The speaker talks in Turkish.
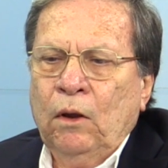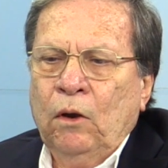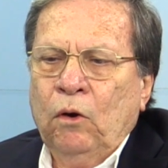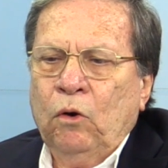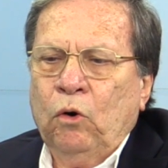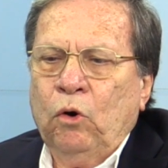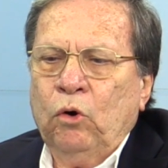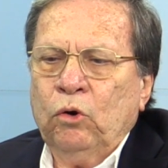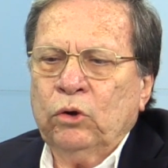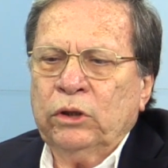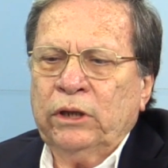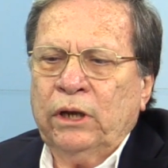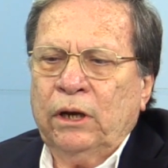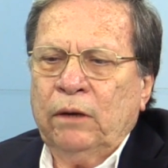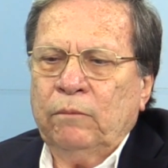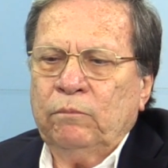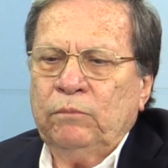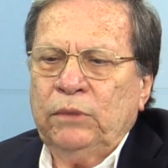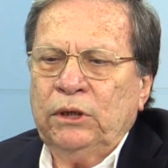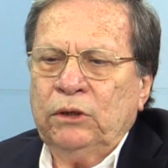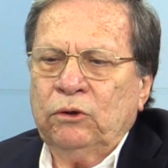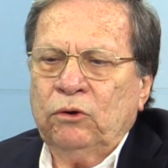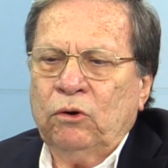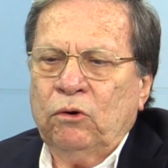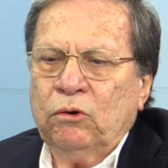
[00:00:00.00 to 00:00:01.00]
Orada
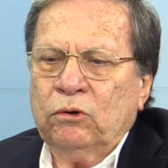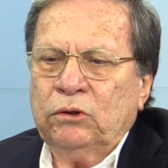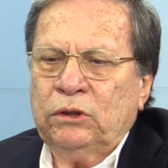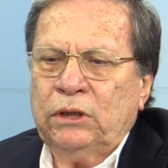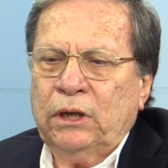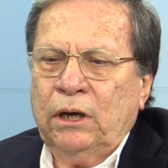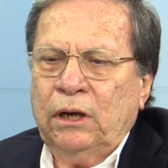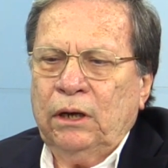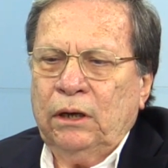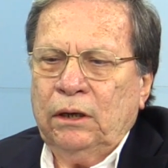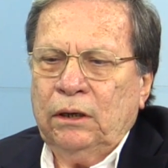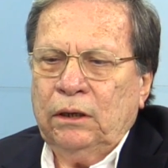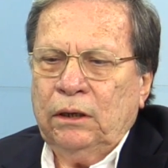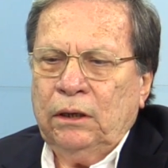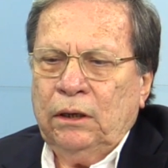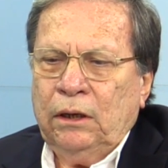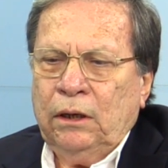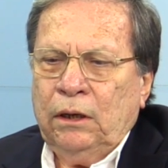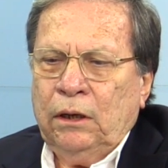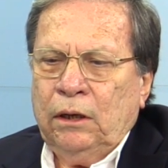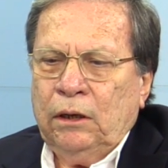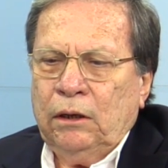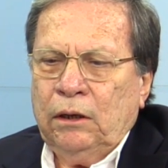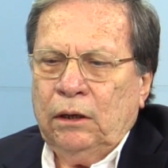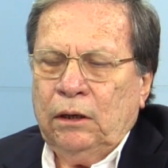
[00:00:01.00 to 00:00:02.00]
bir nokta
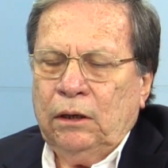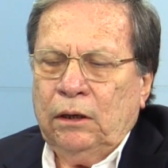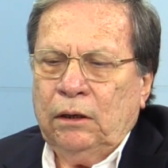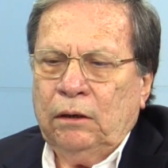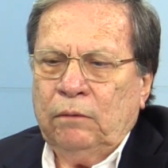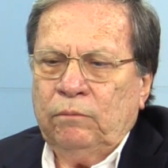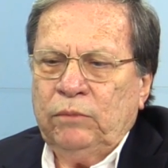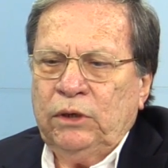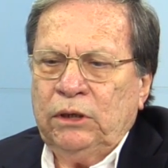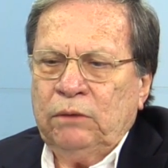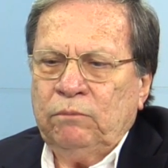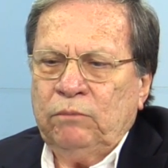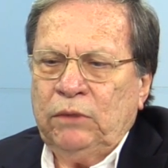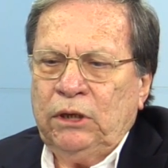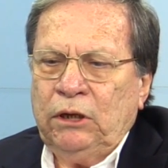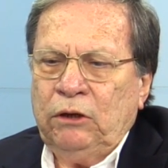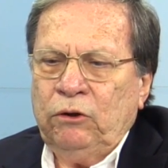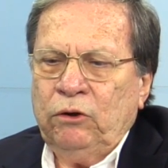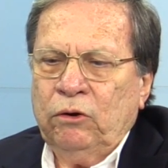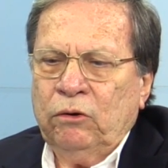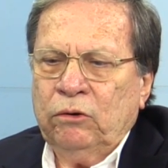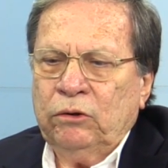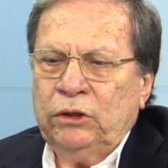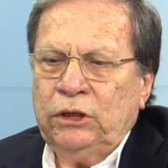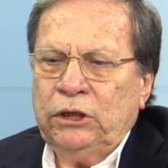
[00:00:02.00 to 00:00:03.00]
1.1 e,
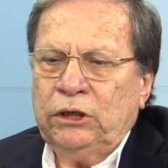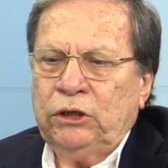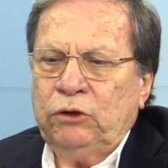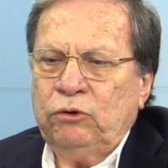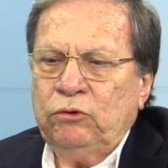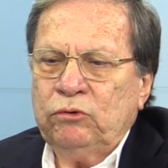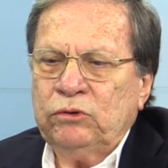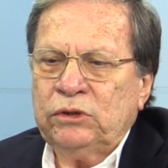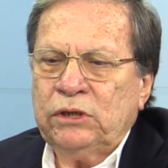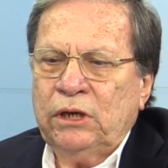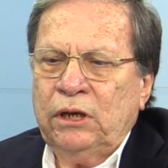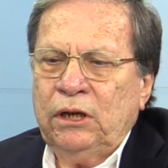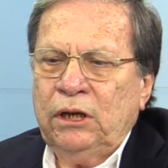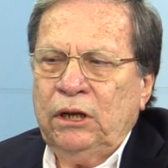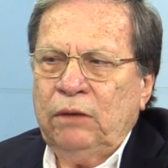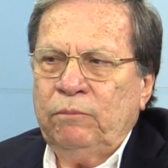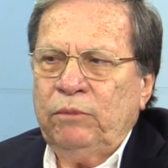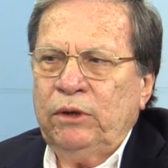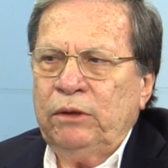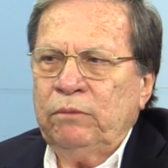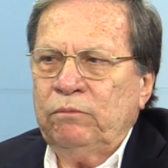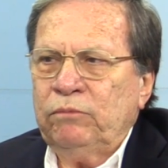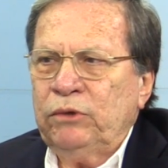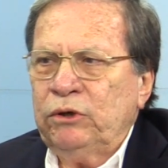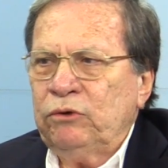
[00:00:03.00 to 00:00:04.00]
milyon 250
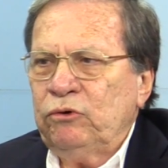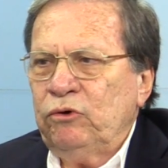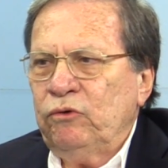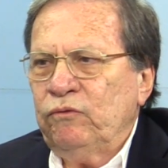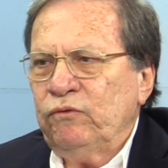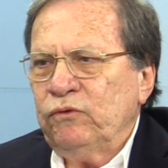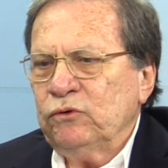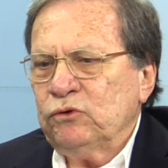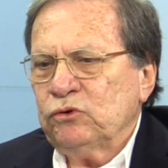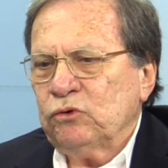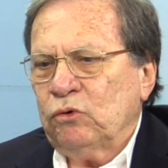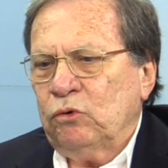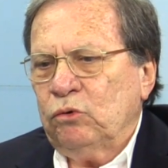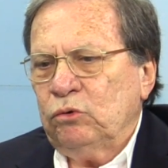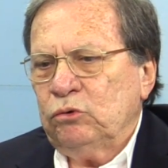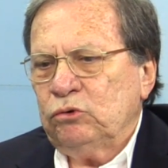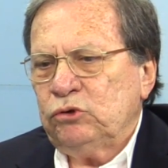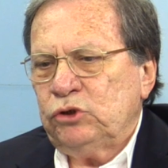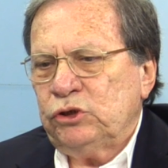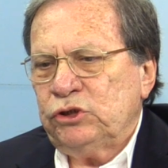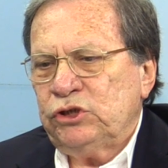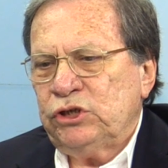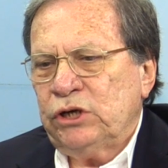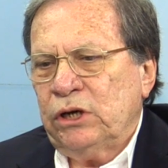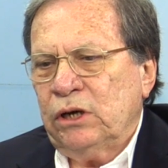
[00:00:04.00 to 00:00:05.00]
bin bir nüfus
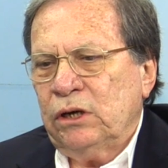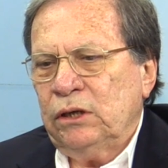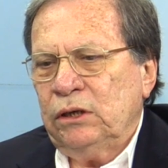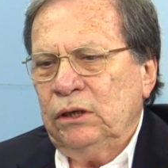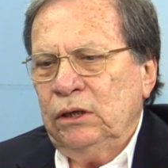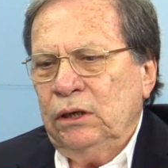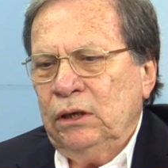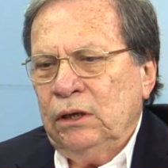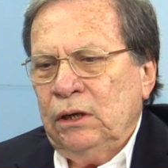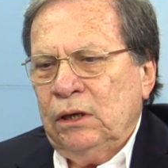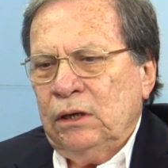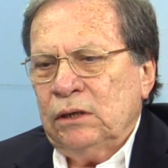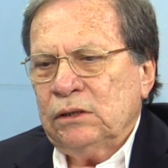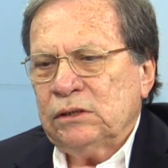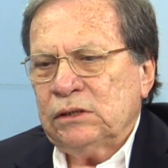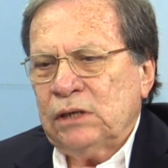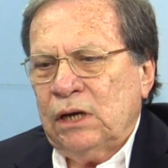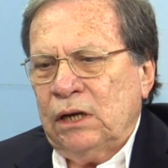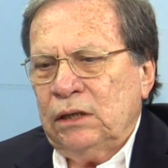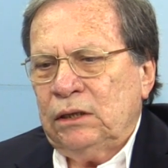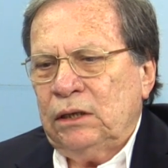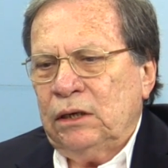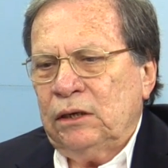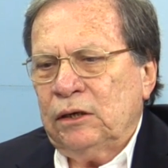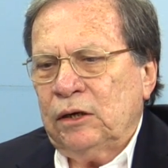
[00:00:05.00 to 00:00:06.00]
oluşacağını
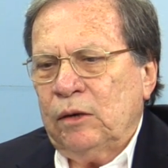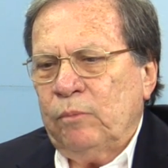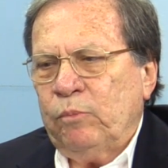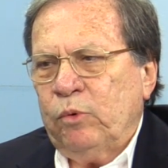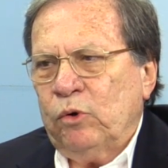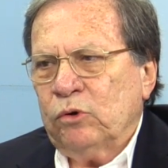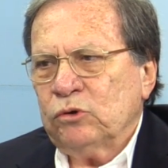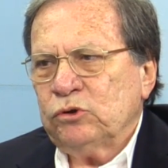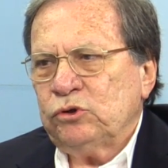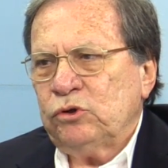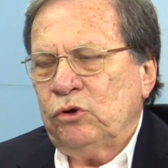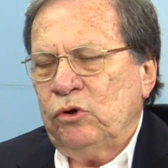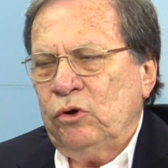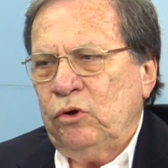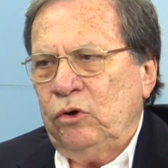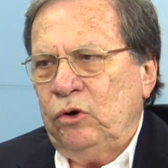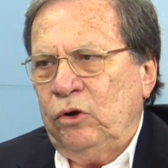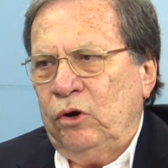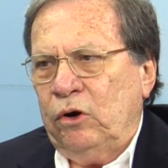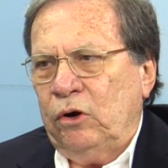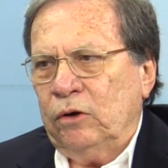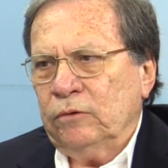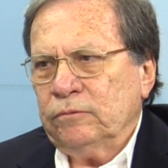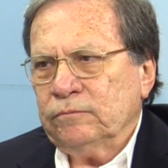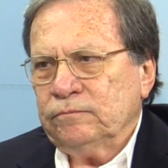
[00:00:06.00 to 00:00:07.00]
zaten rapor
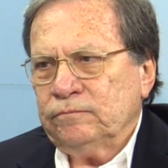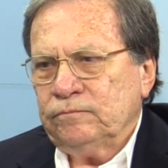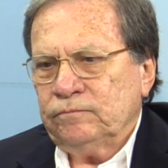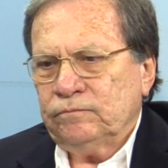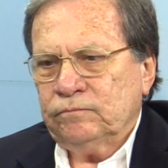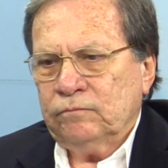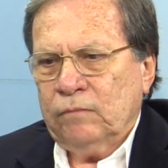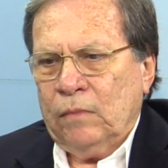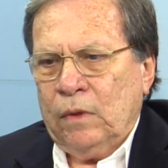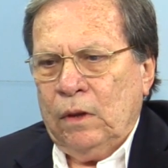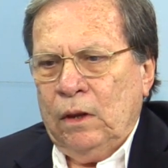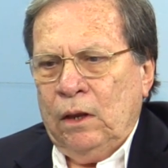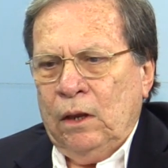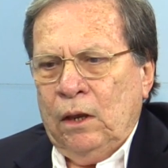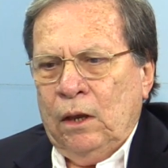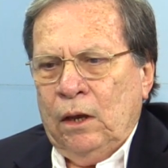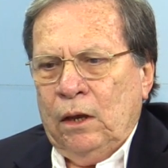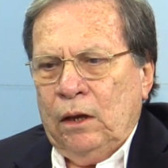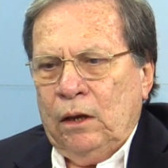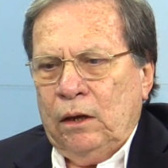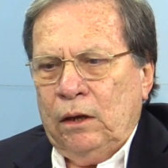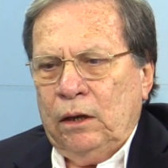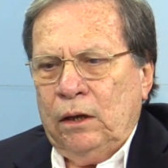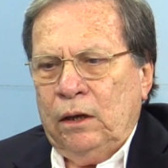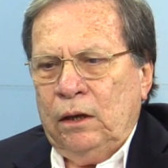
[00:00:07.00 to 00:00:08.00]
söylüyor. Evet.
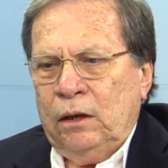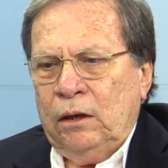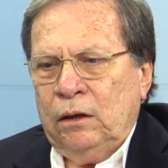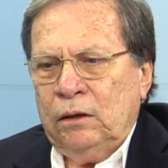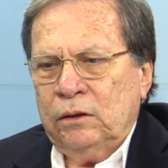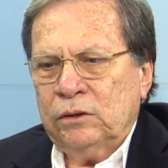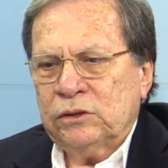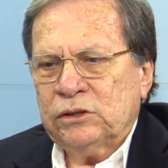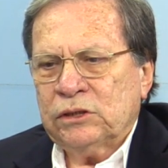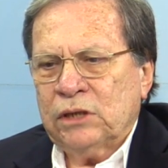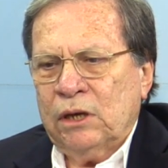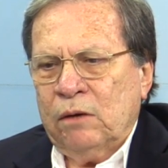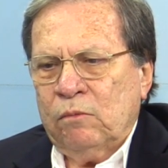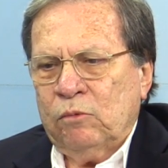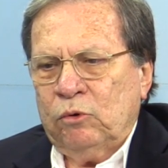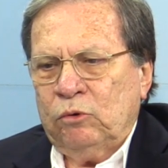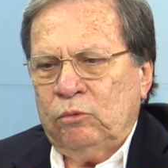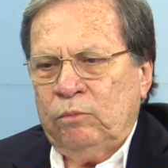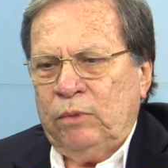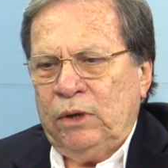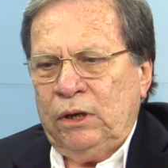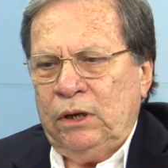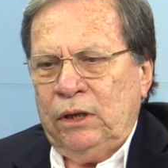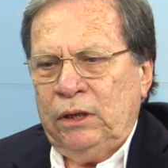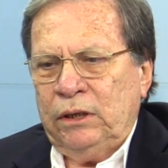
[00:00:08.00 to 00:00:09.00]
E,
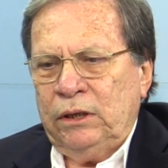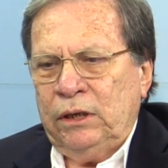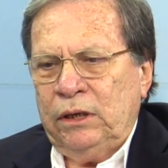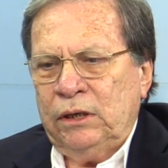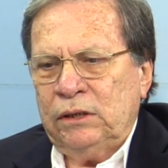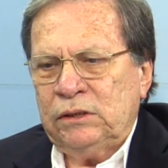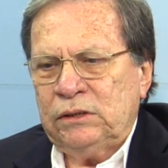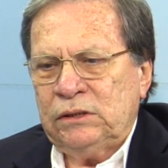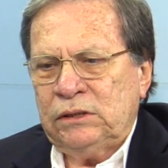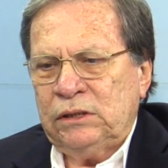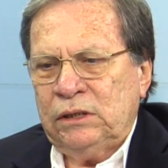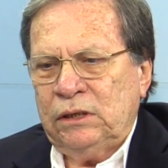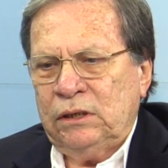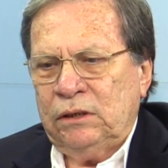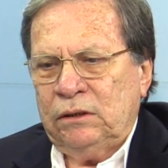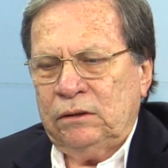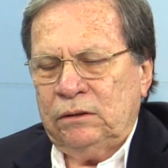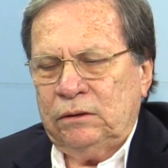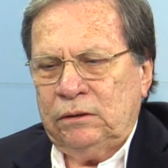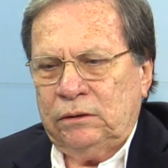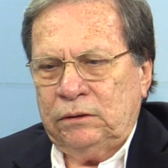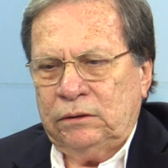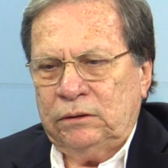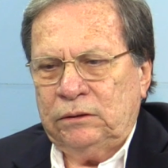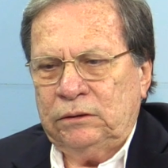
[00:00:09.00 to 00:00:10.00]
İstanbul Belediyesi
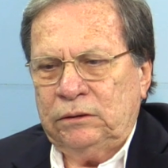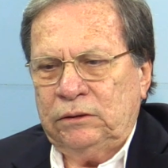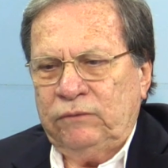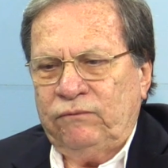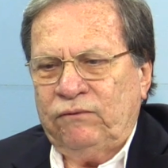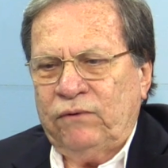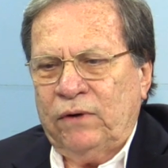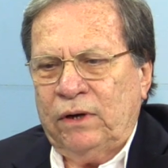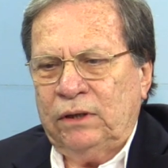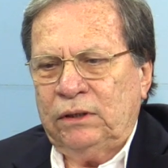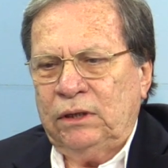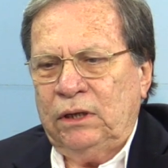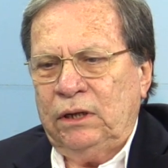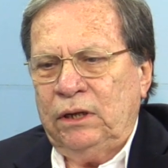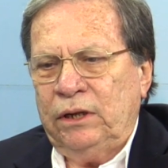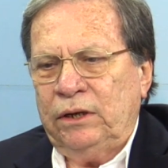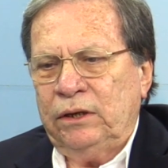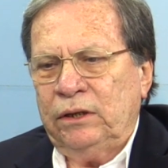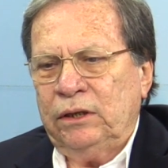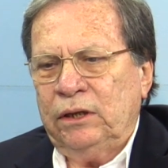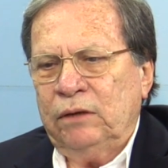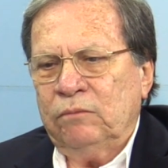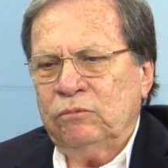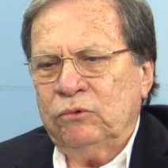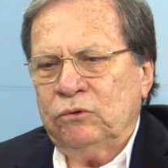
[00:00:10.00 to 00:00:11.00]
e,
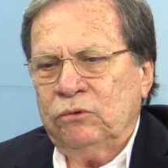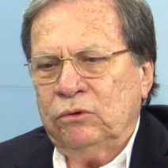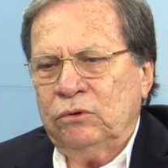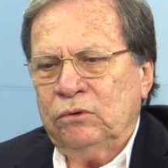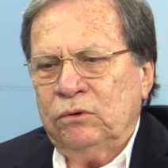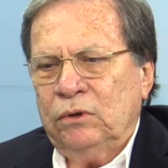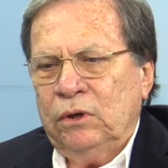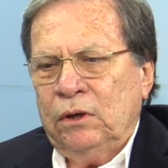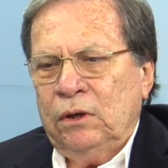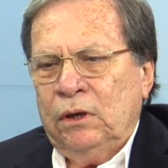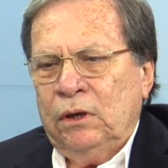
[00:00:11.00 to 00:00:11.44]
ifadelerinde bunun